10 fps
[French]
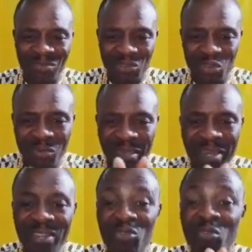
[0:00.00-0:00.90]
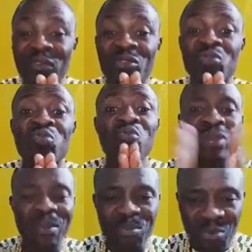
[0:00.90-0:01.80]
Je m'incline devant tous
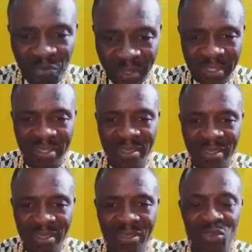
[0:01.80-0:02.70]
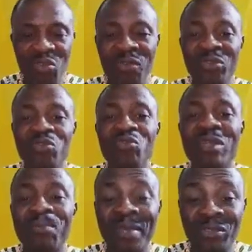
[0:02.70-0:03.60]
les prophètes, devant tous
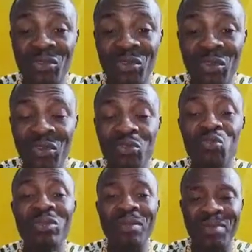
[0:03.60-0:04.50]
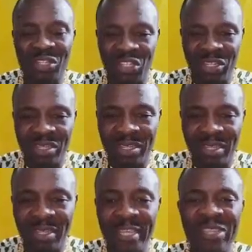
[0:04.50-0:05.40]
les pasteurs, tous les bergers
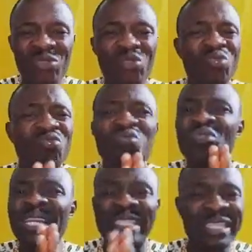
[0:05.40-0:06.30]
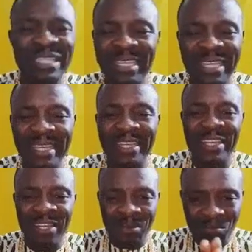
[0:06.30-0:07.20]
et tous les dignitaires.
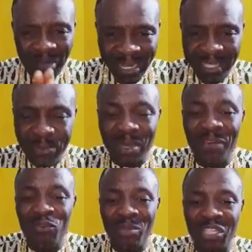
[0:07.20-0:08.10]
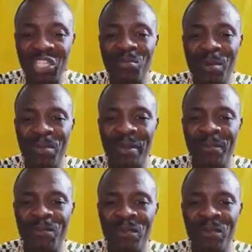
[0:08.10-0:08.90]
Mes respects à vous, mes chers papas.